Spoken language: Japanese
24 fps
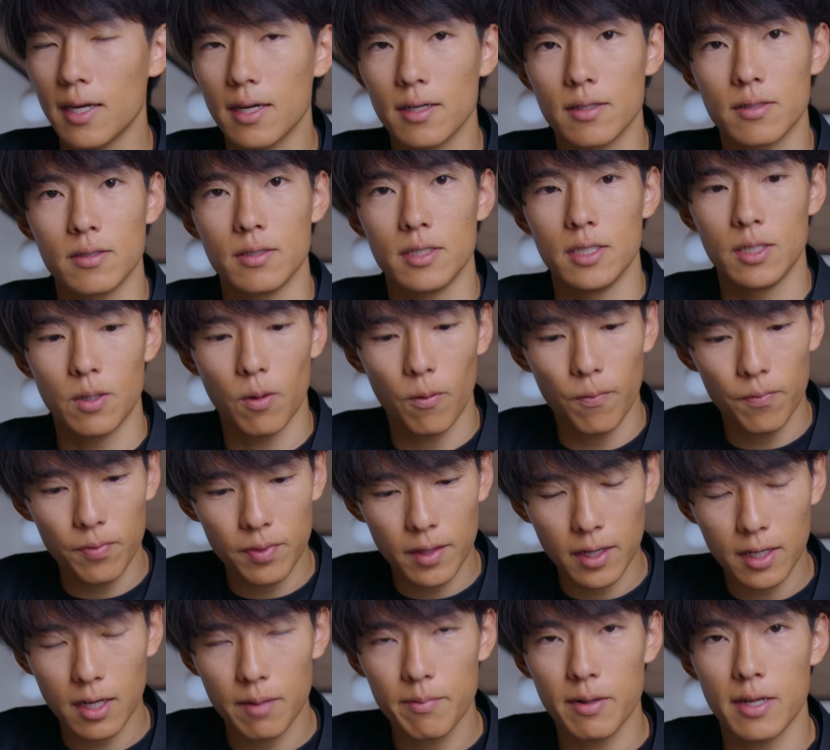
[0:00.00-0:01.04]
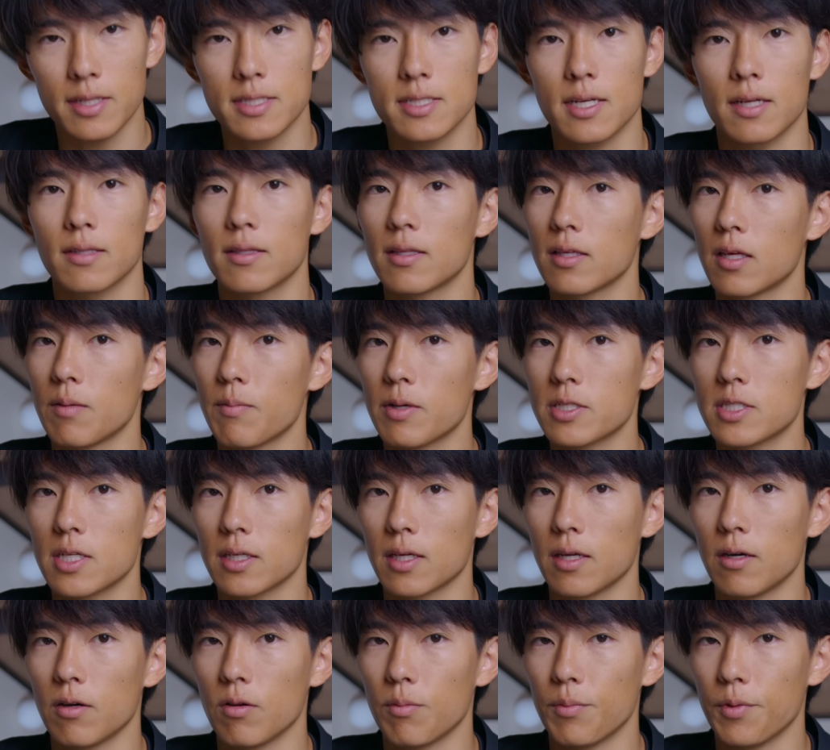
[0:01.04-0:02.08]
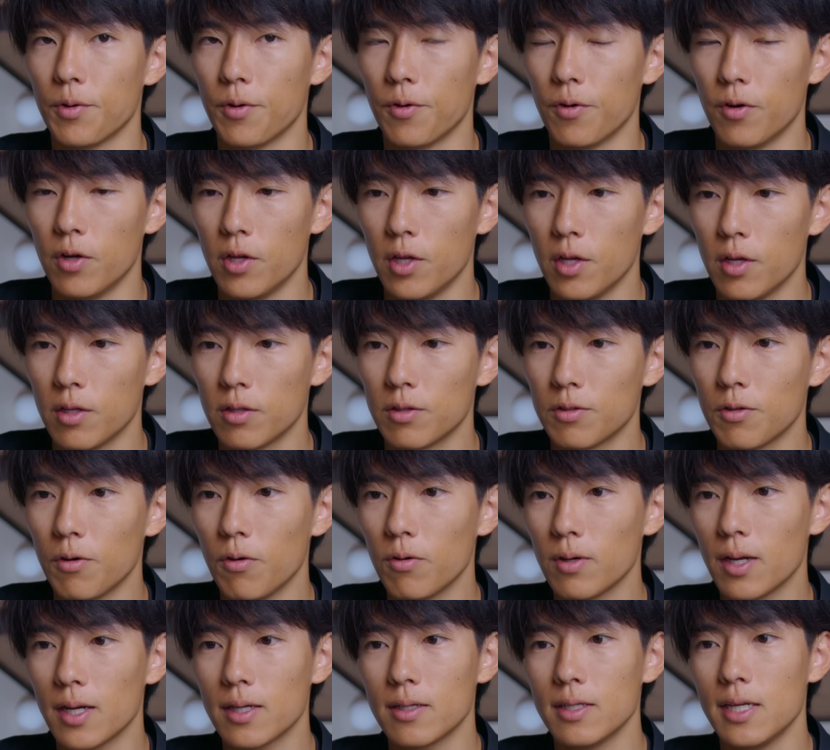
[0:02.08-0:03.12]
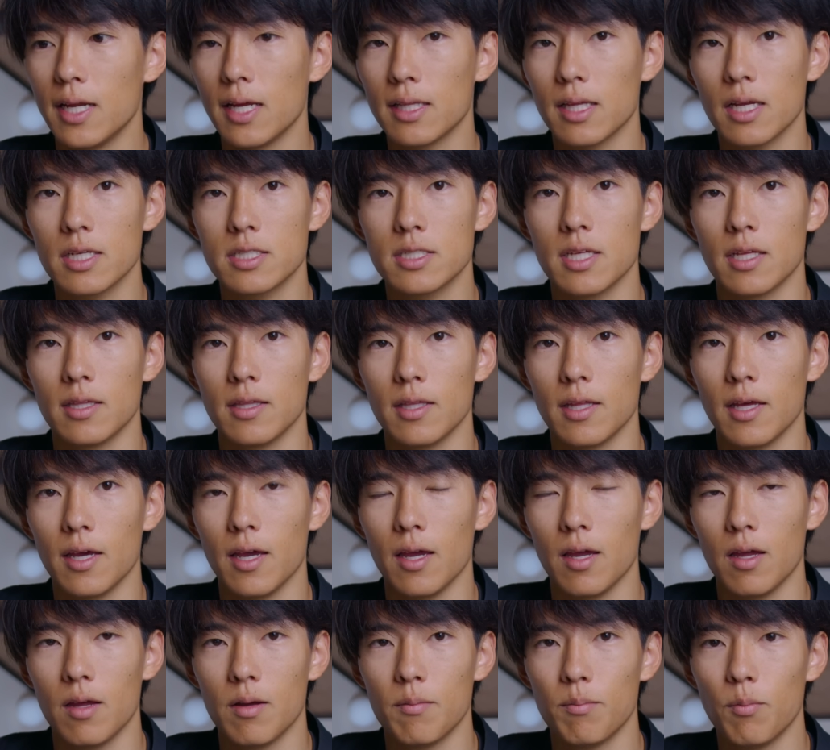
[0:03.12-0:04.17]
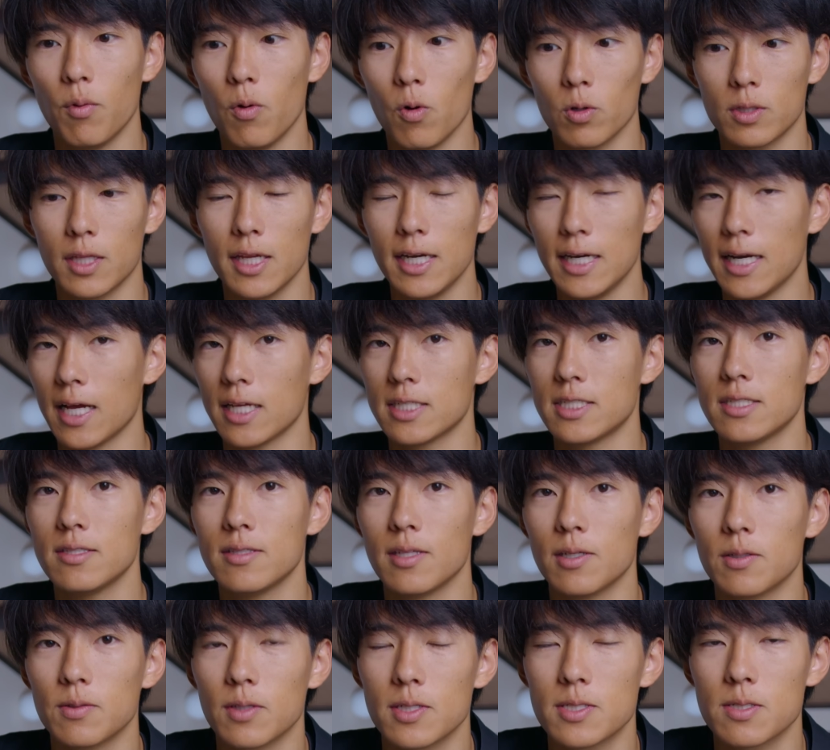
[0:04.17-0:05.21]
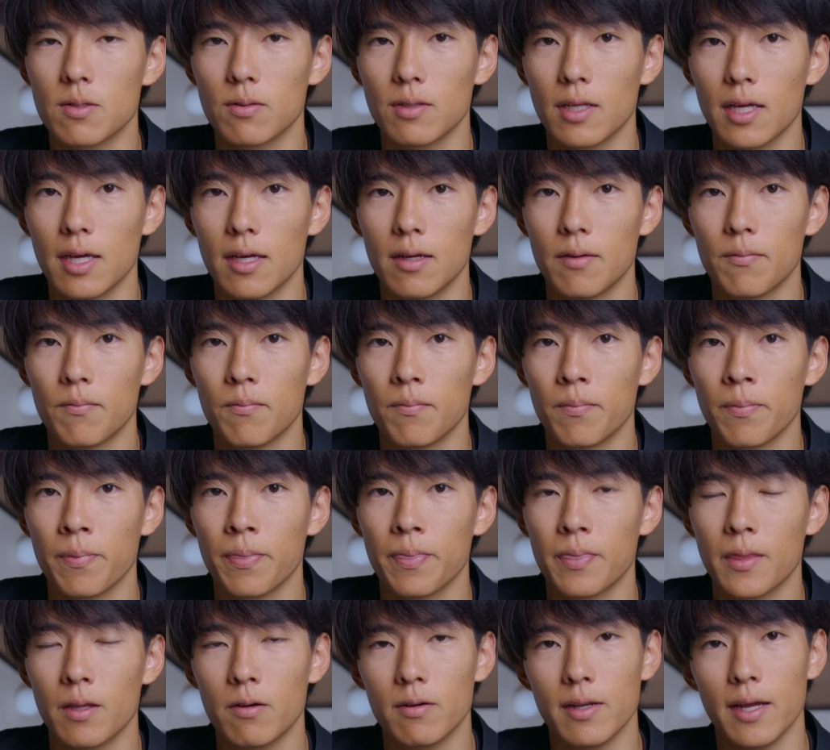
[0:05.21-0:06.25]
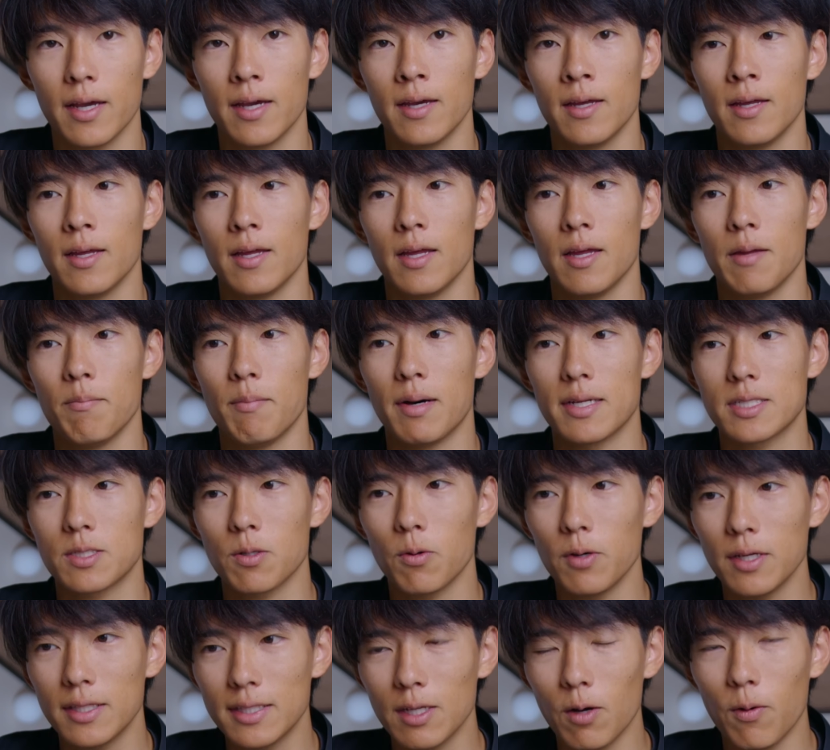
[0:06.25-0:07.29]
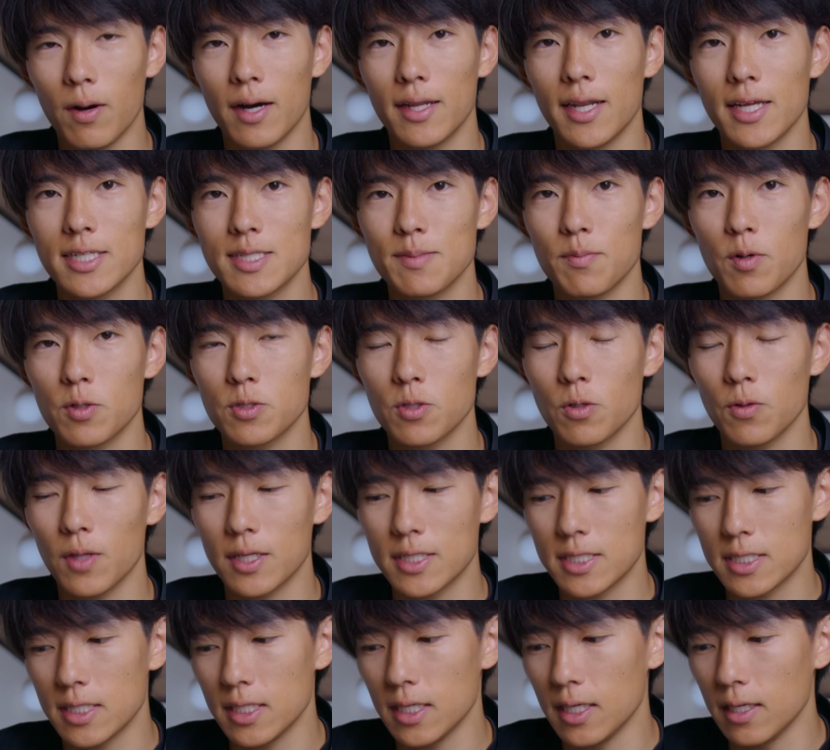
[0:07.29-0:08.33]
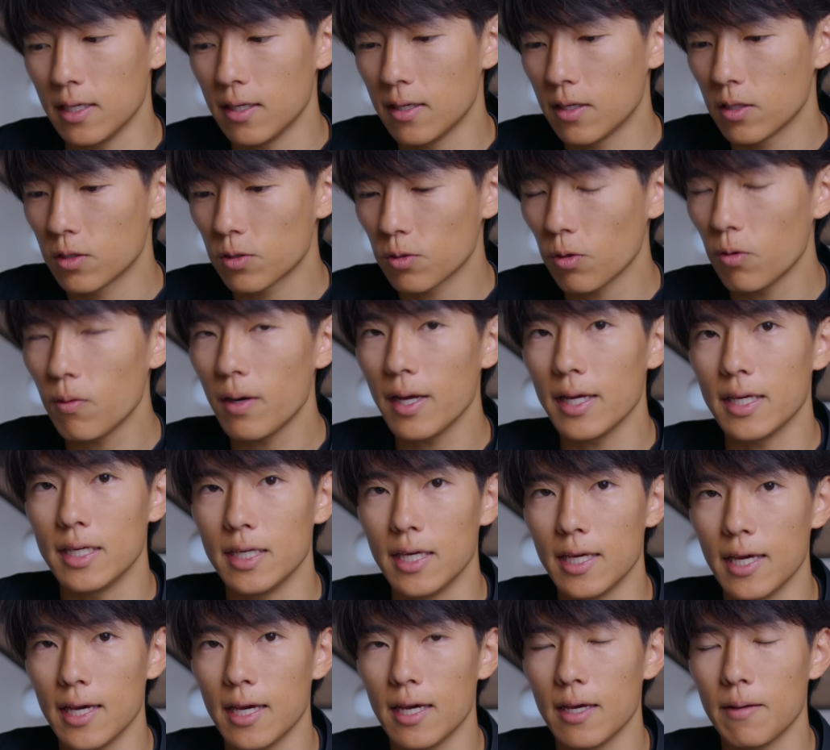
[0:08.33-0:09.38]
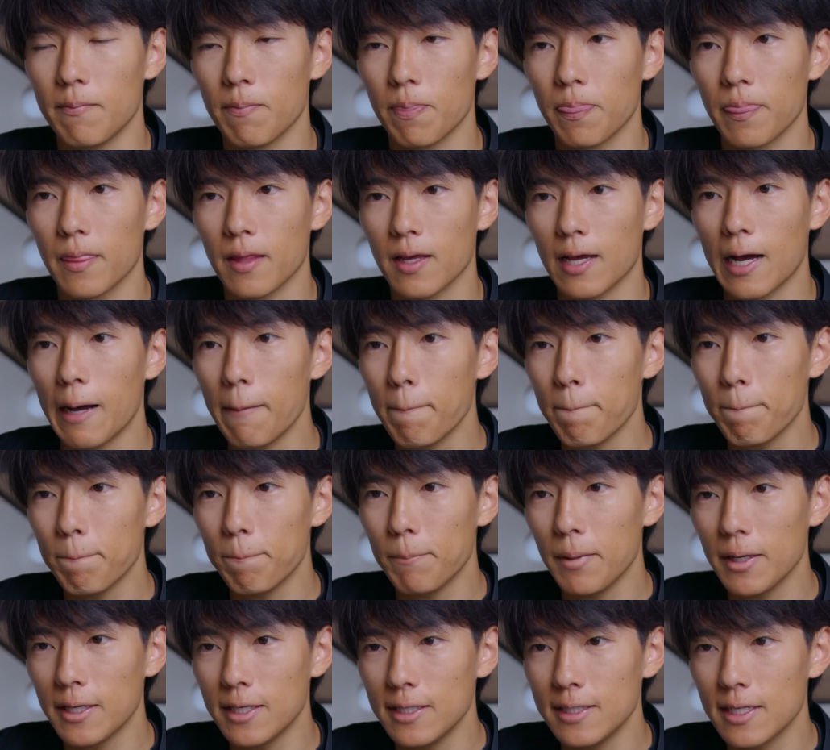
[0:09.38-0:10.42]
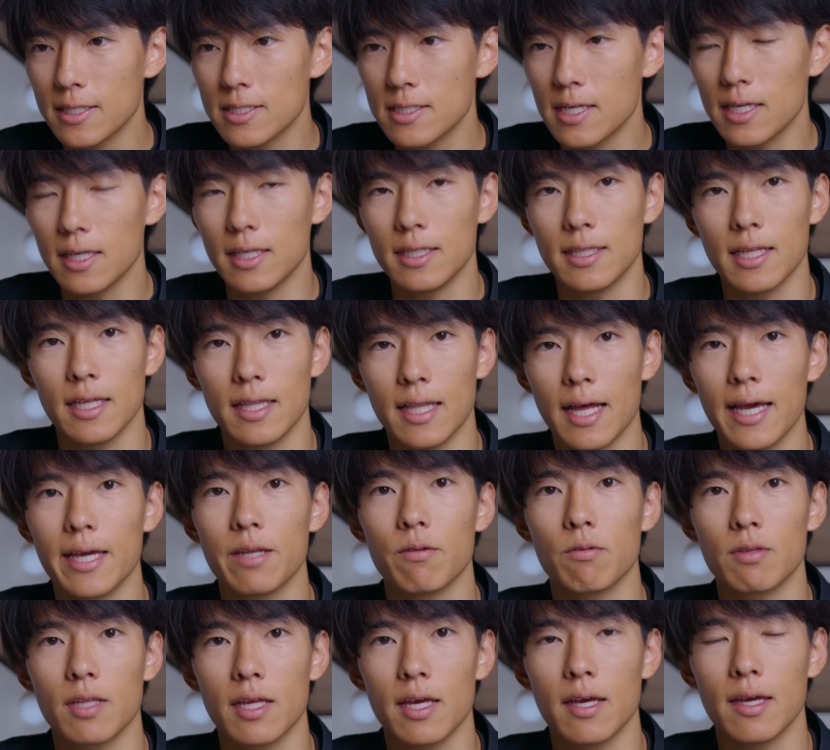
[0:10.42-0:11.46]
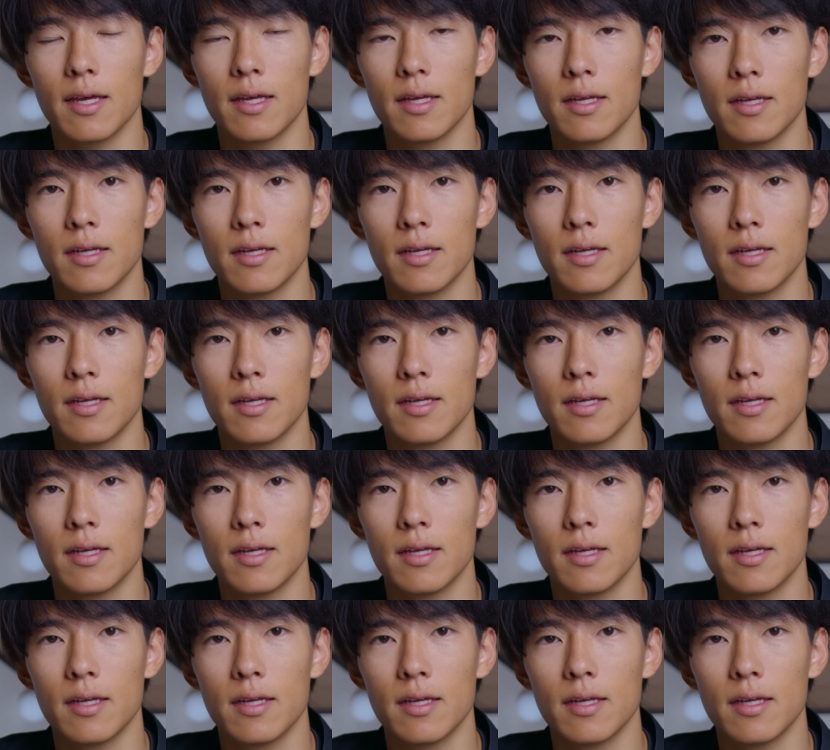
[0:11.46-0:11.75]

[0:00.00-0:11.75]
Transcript: らくいろんなカメラ使ってきましたけれども、動画クリエイター視点でもう手に馴染んでるんですよね。なので、まあそういったお話もそうだし、とはいえ、完璧な製品ってないので、